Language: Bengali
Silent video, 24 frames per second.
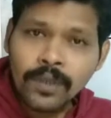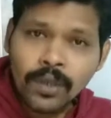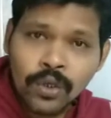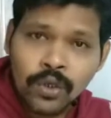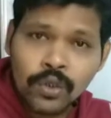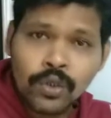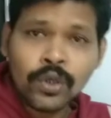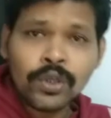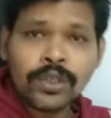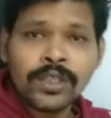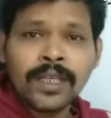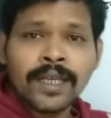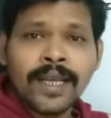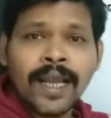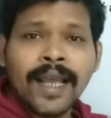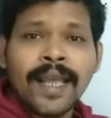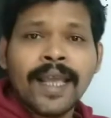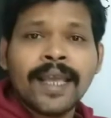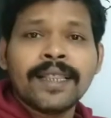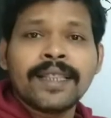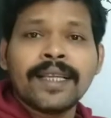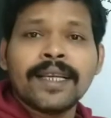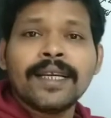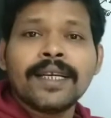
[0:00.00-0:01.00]
স্বস্তিকা
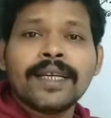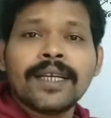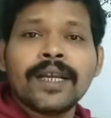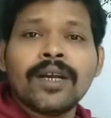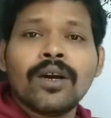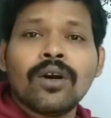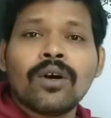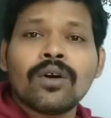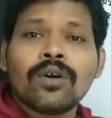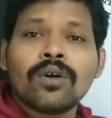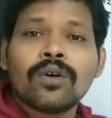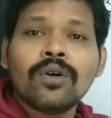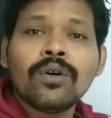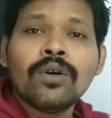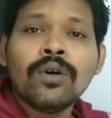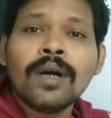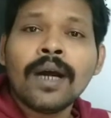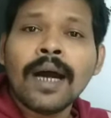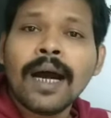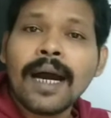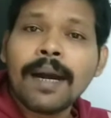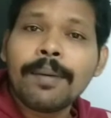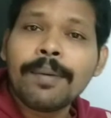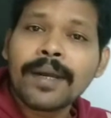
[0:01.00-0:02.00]
এই তিনটে অঙ্ক
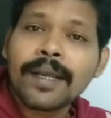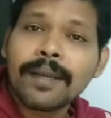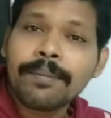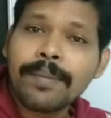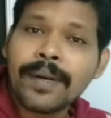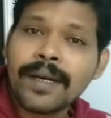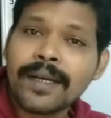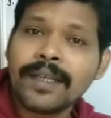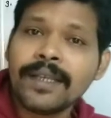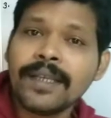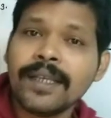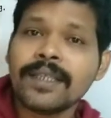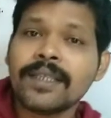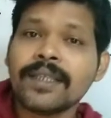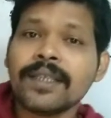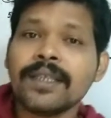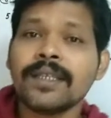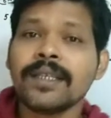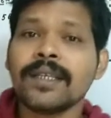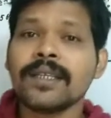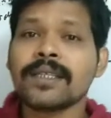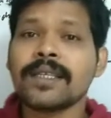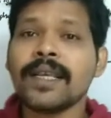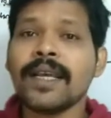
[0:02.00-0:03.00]
আমাকে পাঠিয়েছে
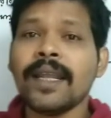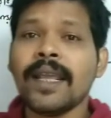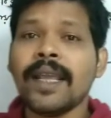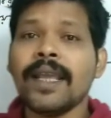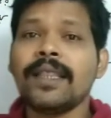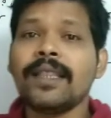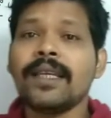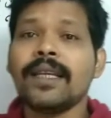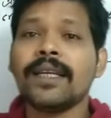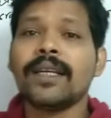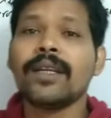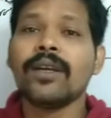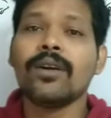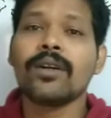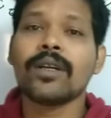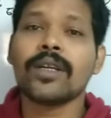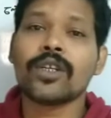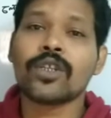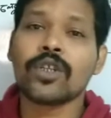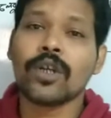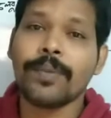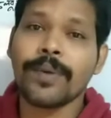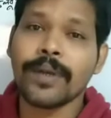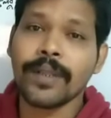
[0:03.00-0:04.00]
যে স্যার এই তিনটে
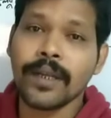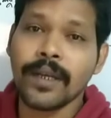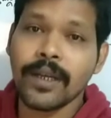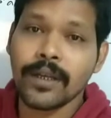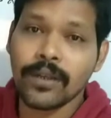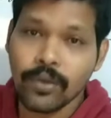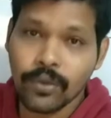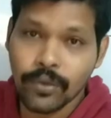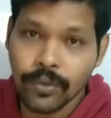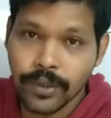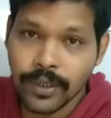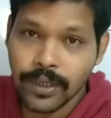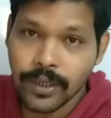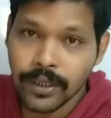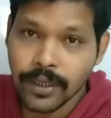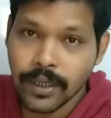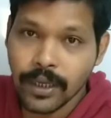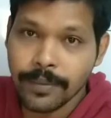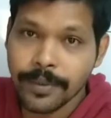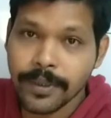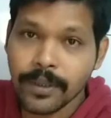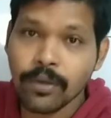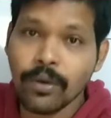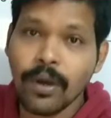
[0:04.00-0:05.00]
অঙ্কের সমাধান একটু করে দিতে
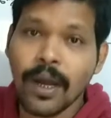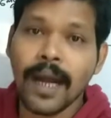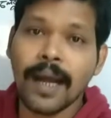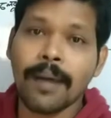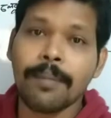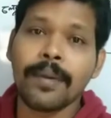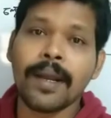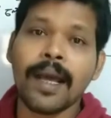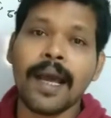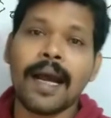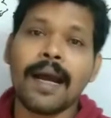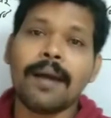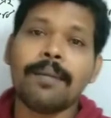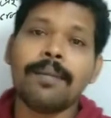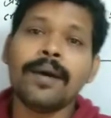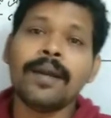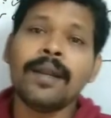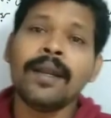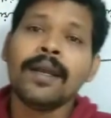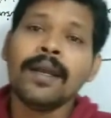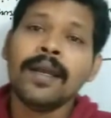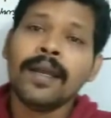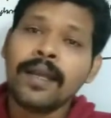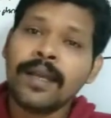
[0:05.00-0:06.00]
হবে তো আমরা আবার
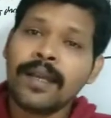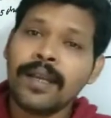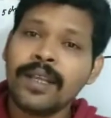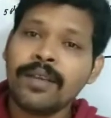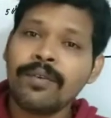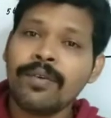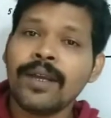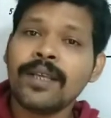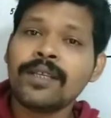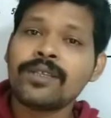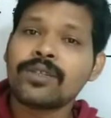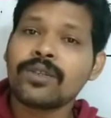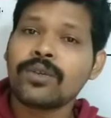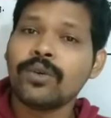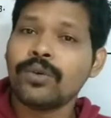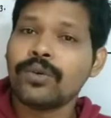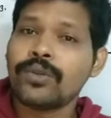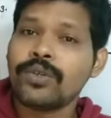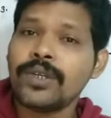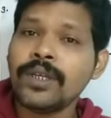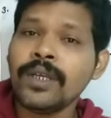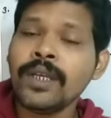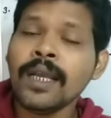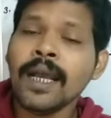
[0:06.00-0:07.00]
রিভাইজ
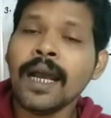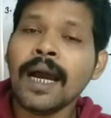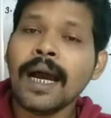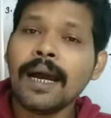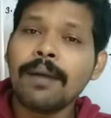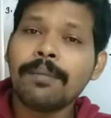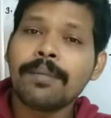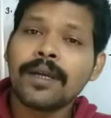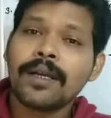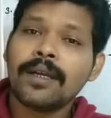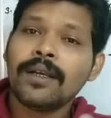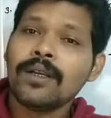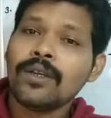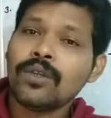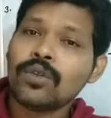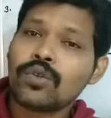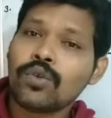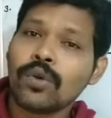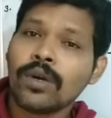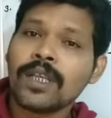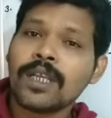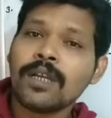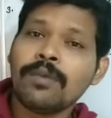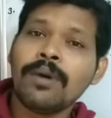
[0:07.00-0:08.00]
করছি আমরা
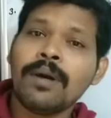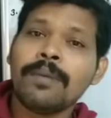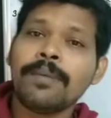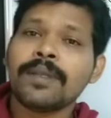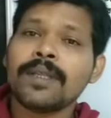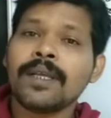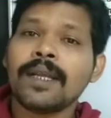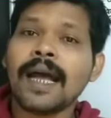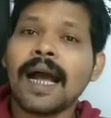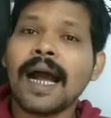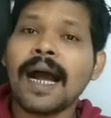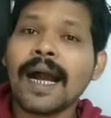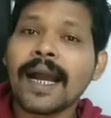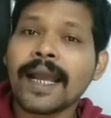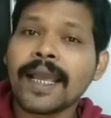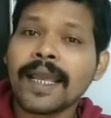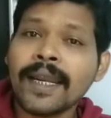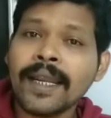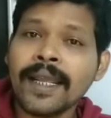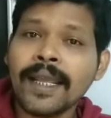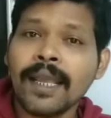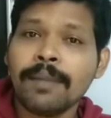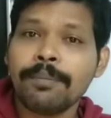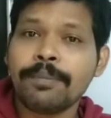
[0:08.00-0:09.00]
চলে যাব আমাদের
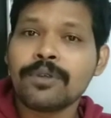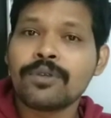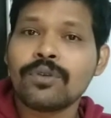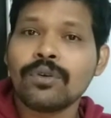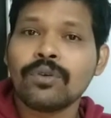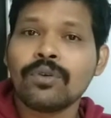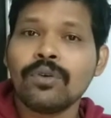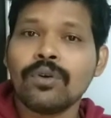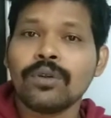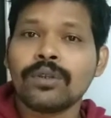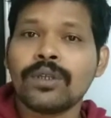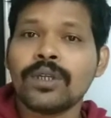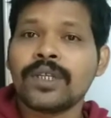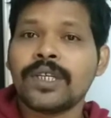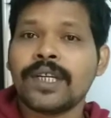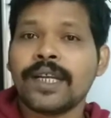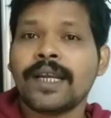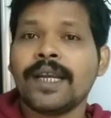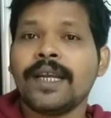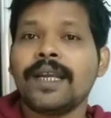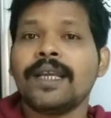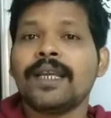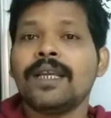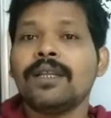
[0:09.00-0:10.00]
আগের এপিসোডগুলোতে
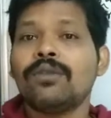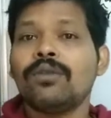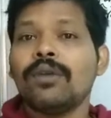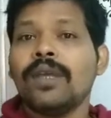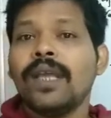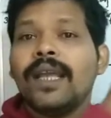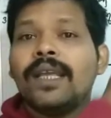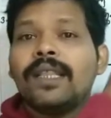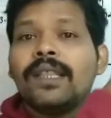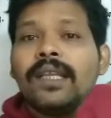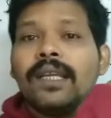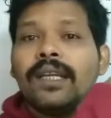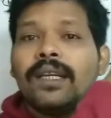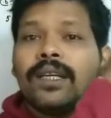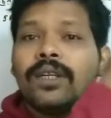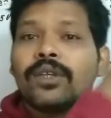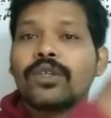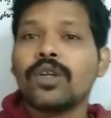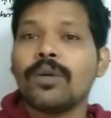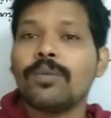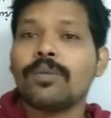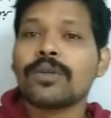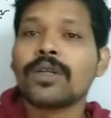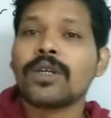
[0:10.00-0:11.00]
সেখানে কিন্তু এই তিনটে
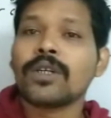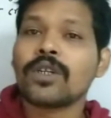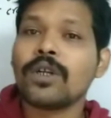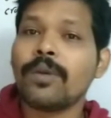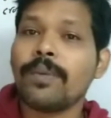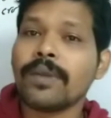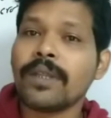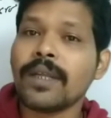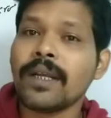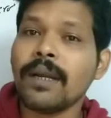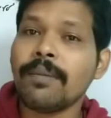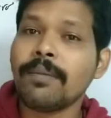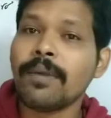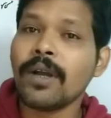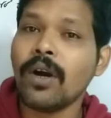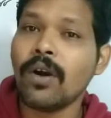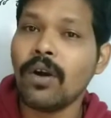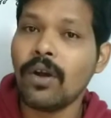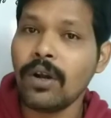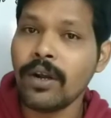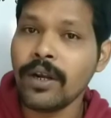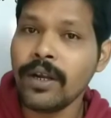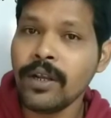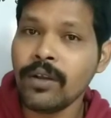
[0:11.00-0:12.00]
সমস্যার সমাধান আমরা
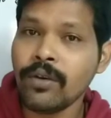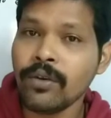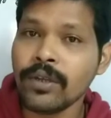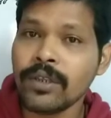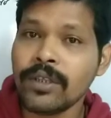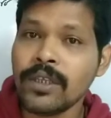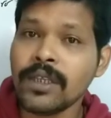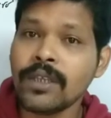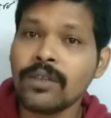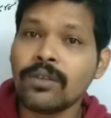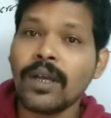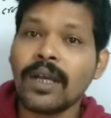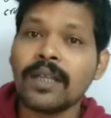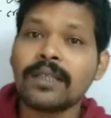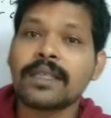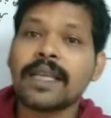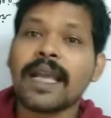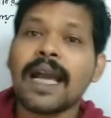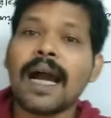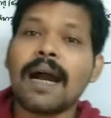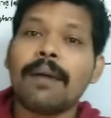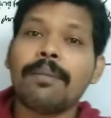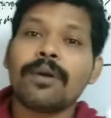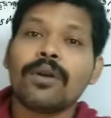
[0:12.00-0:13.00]
অলরেডি করেছি কিন্তু
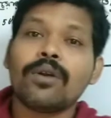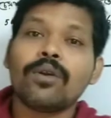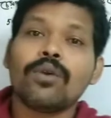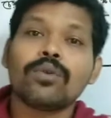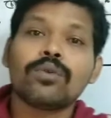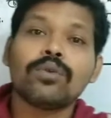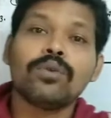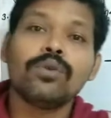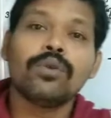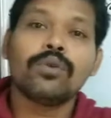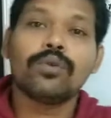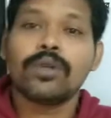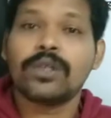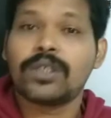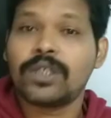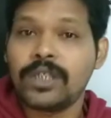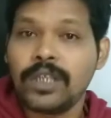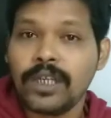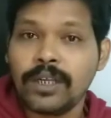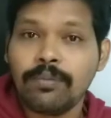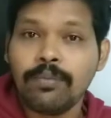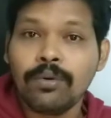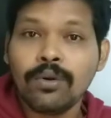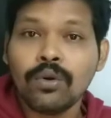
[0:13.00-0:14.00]
আজকে আবার নতুন করে
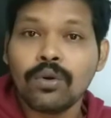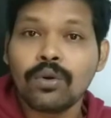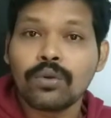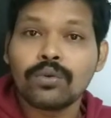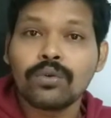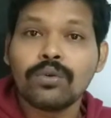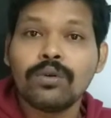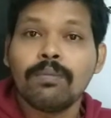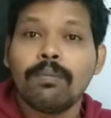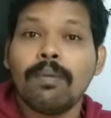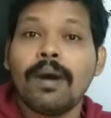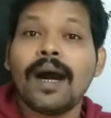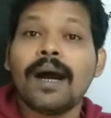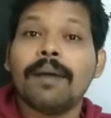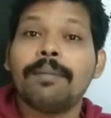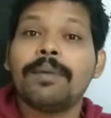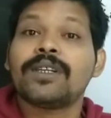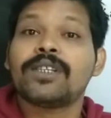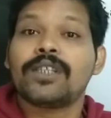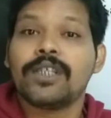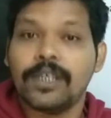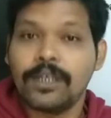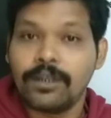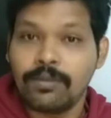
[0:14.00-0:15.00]
শিখব নতুনভাবে
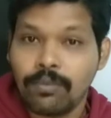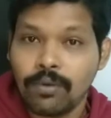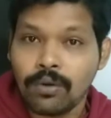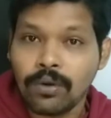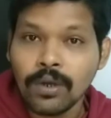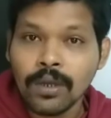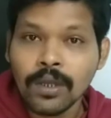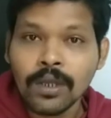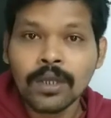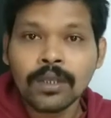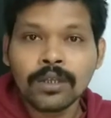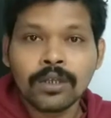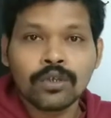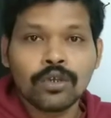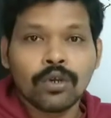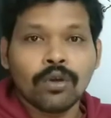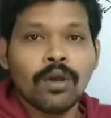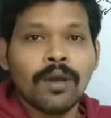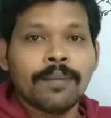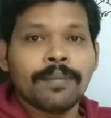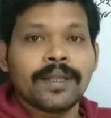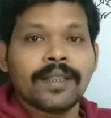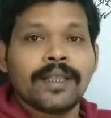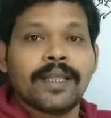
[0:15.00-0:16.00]
শিখব তো চলো
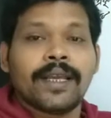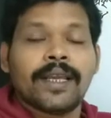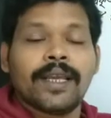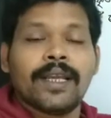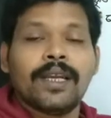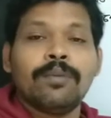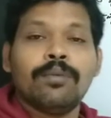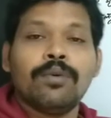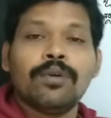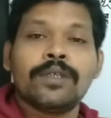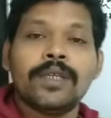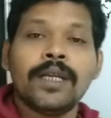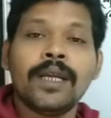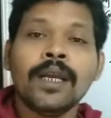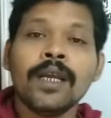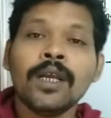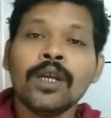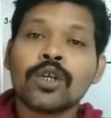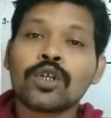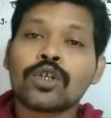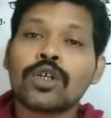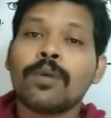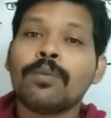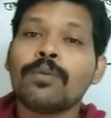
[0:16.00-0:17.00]
আমরা দেখে নেব যে
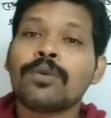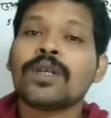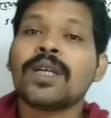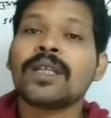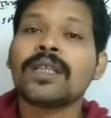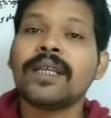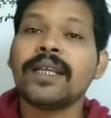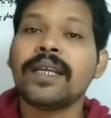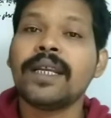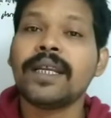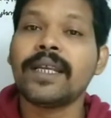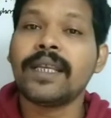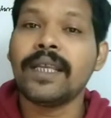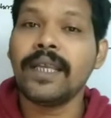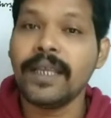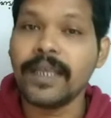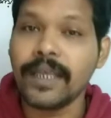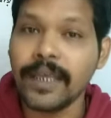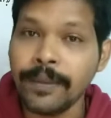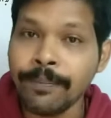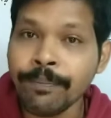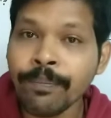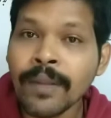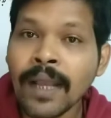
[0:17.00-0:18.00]
সমস্যা তিনটি কী
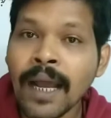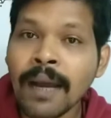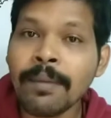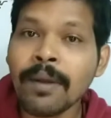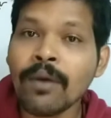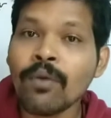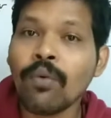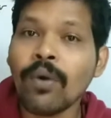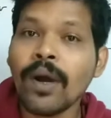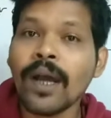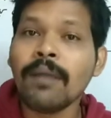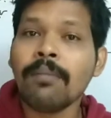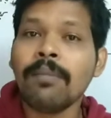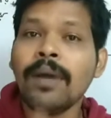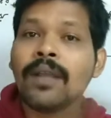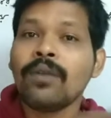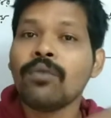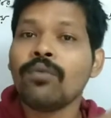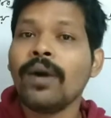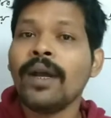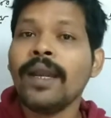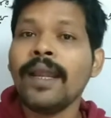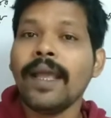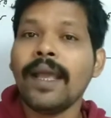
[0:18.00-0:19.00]
কী আমরা ওয়ান বাই
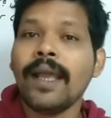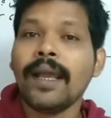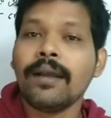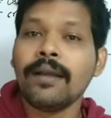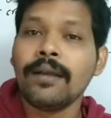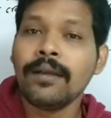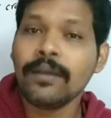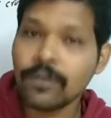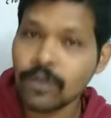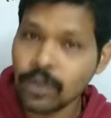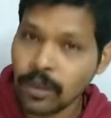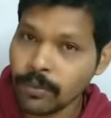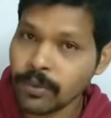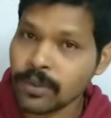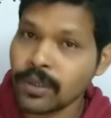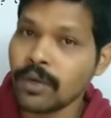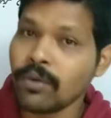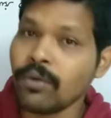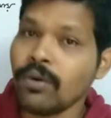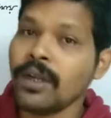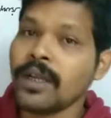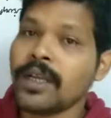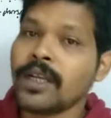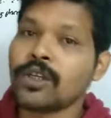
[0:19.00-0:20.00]
ওয়ান
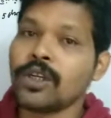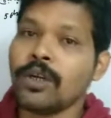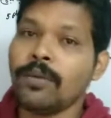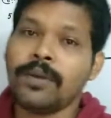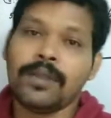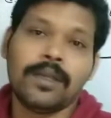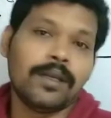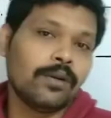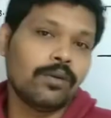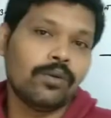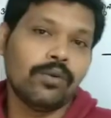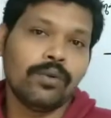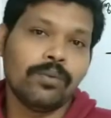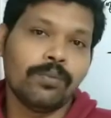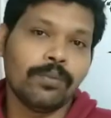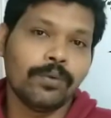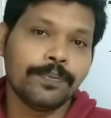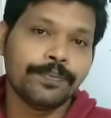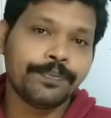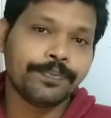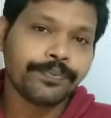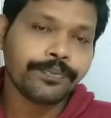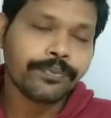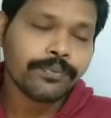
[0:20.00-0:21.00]
সমস্যাগুলিকে সমাধান করব
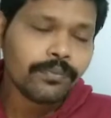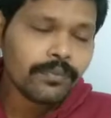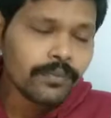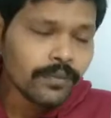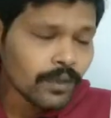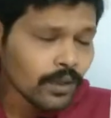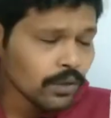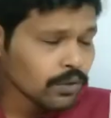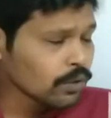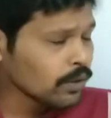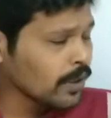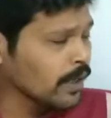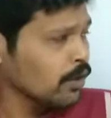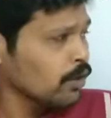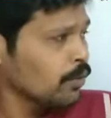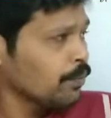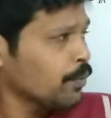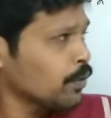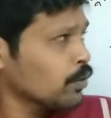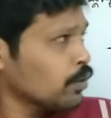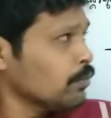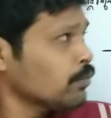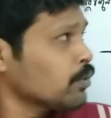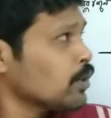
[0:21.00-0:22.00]
তো দেখো
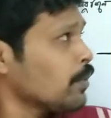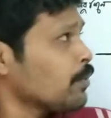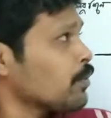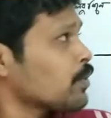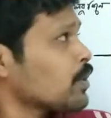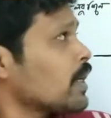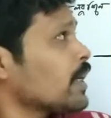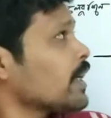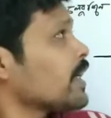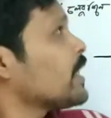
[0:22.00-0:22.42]
প্রথম সমস্যাটি